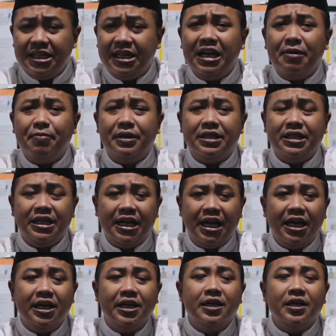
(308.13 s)
disinilah
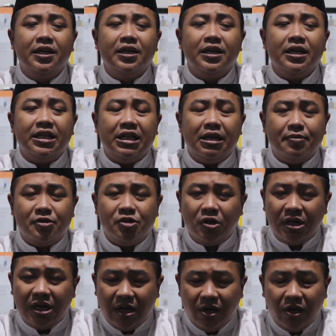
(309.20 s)
pentingnya kita
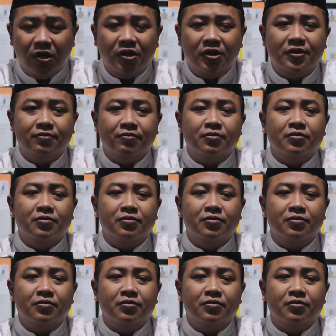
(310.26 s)
sodakoh